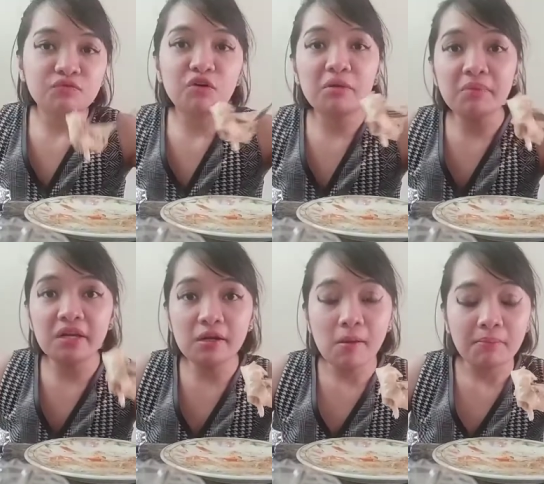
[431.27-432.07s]
For
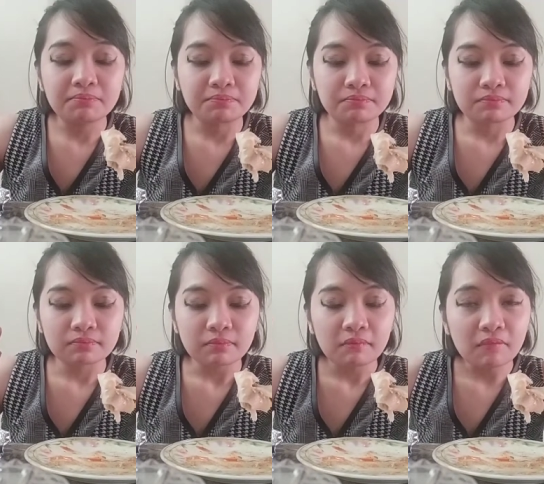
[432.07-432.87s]
me,
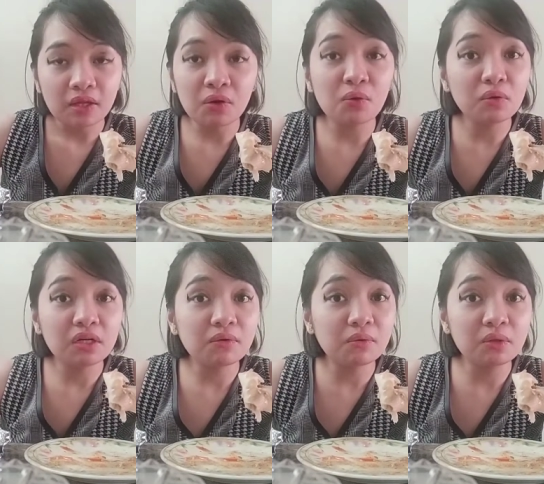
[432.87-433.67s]

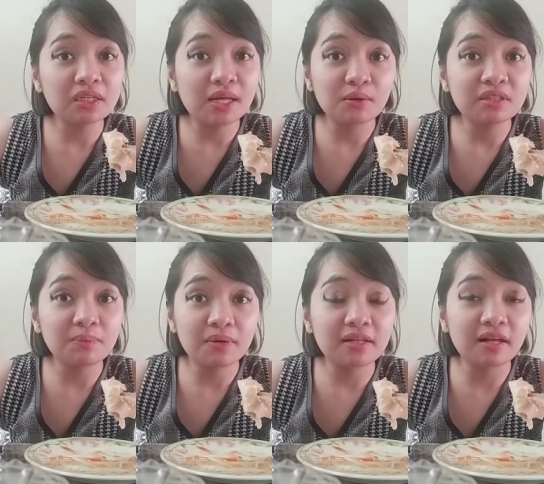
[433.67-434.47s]
uulit ako sa
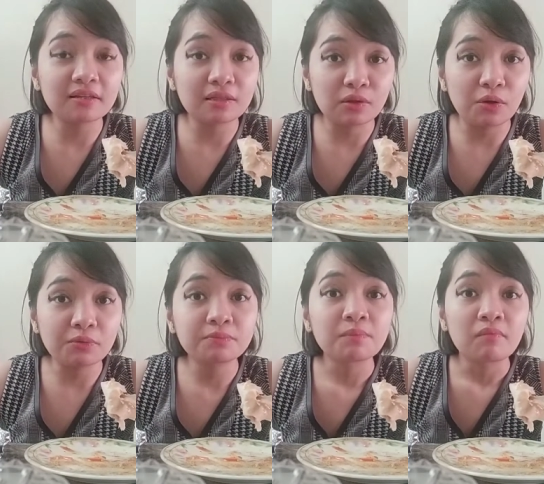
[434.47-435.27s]
product na to.
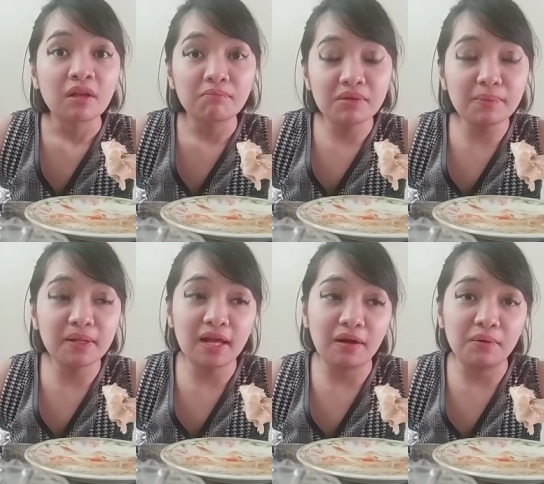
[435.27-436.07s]

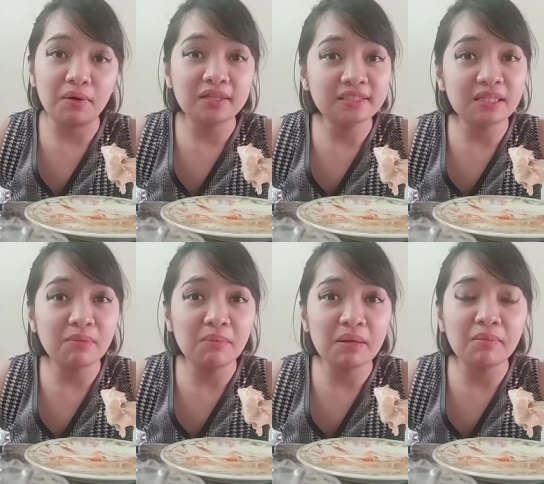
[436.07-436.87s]
Bibili ako. Kasi ba
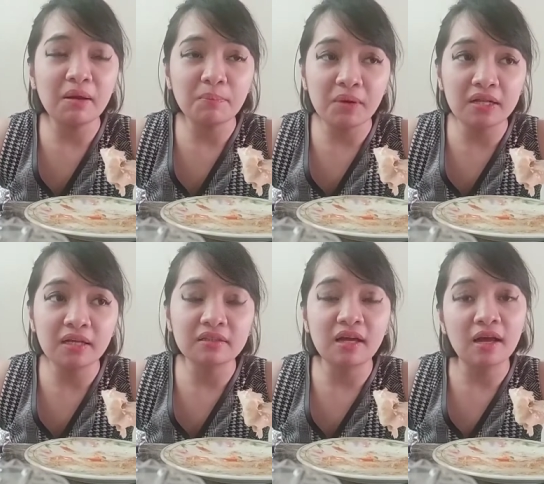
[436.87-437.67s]
diba may mga
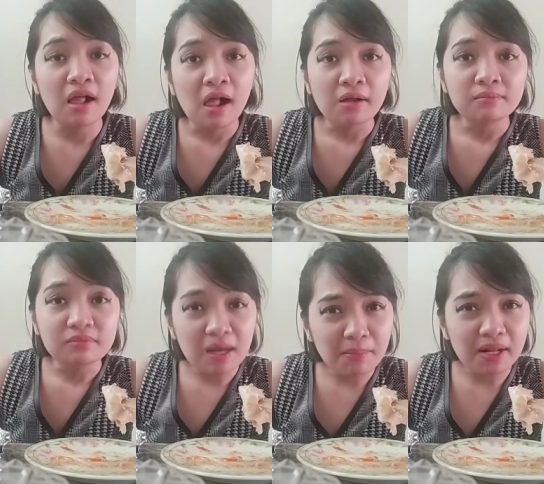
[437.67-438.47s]
product na
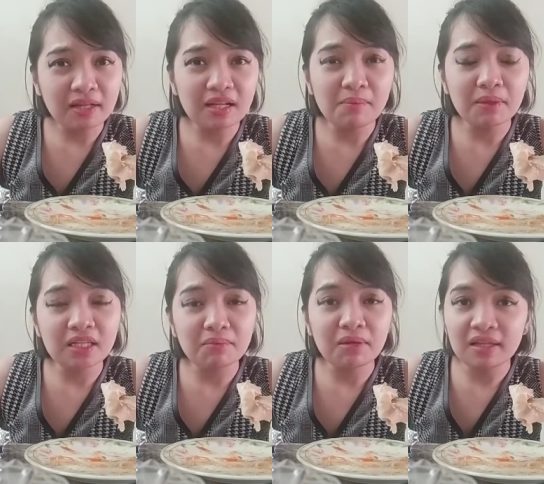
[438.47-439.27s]
Tama lang na
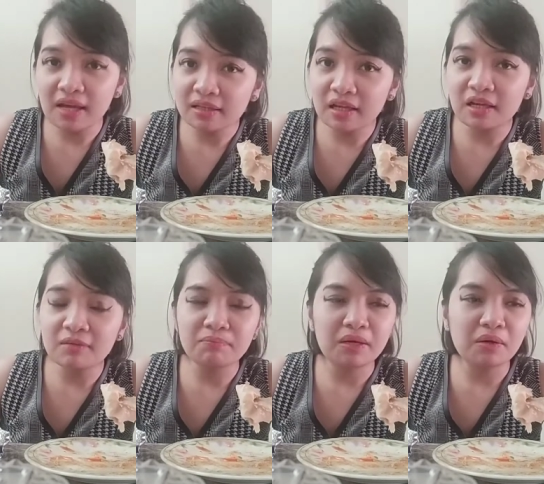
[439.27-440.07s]
matikman
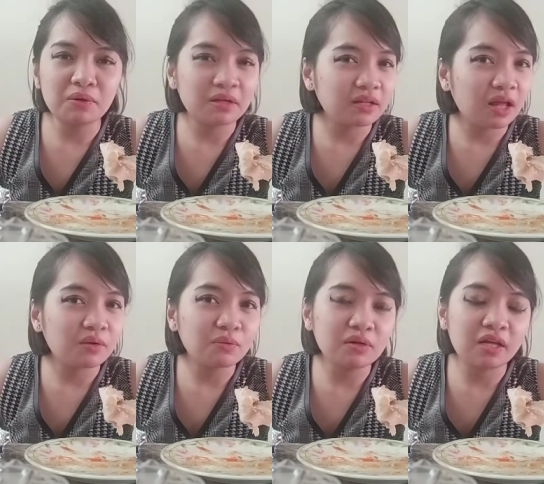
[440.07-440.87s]
natin, pero hindi na
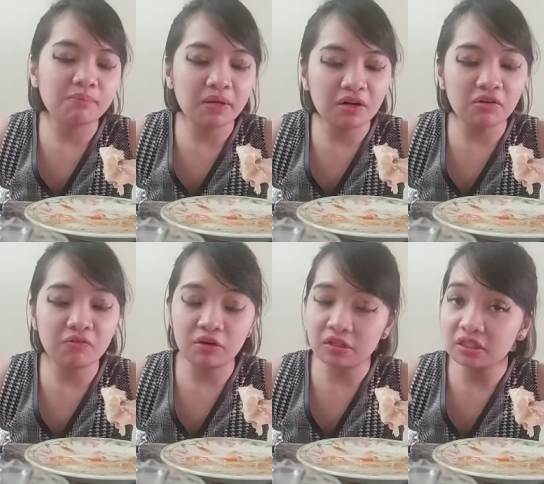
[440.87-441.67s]
tayo ulit. Pero
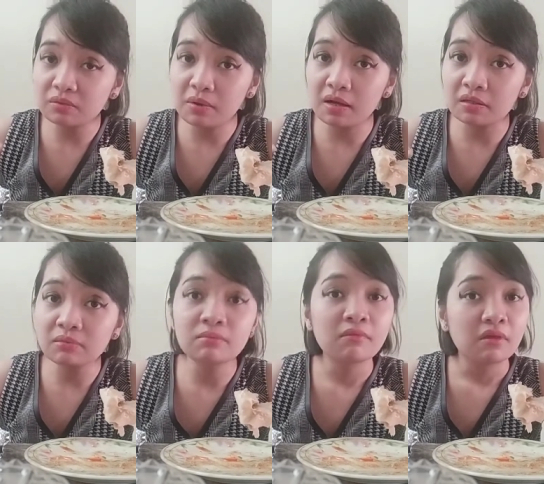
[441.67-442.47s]
for this one,
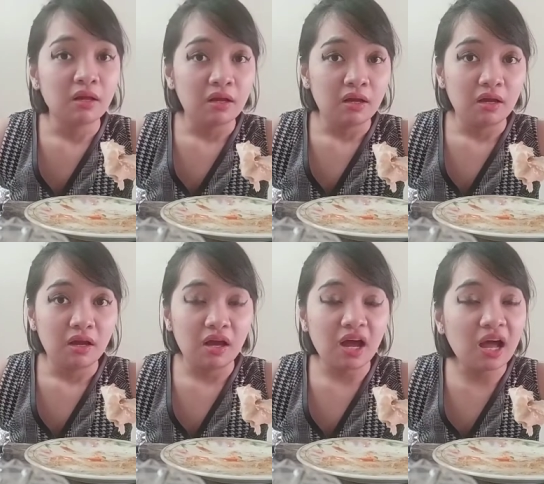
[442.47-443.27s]

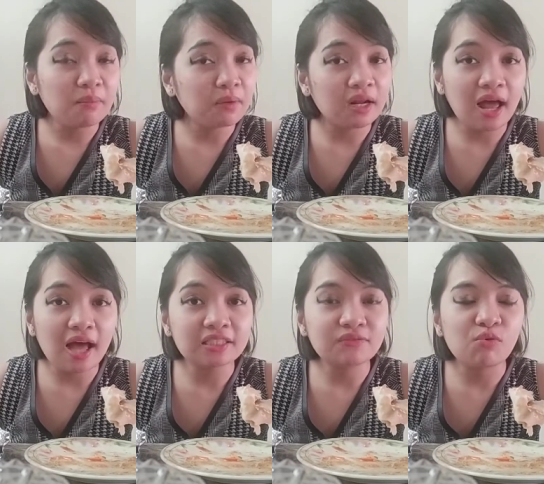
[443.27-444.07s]
I'm gonna
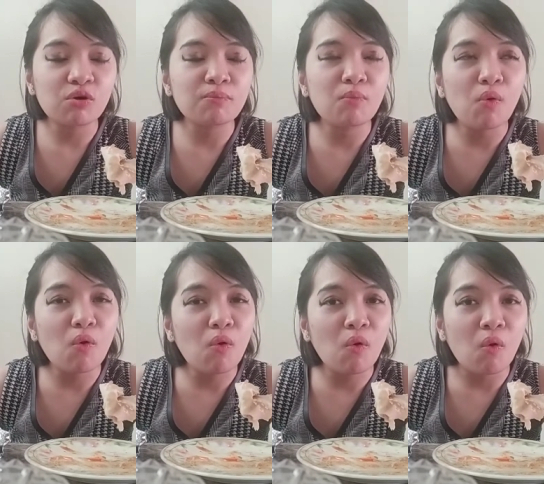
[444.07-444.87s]
ask for
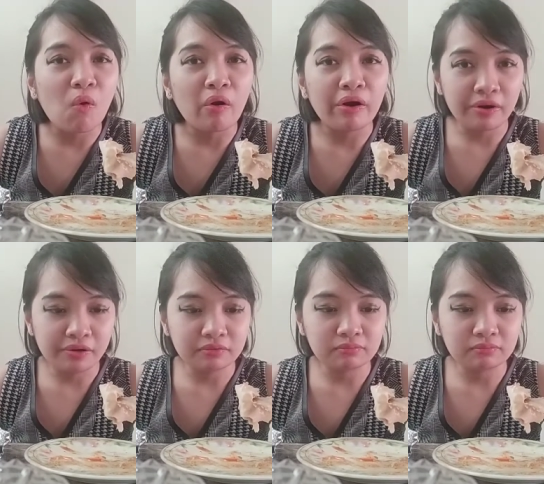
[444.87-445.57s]
more.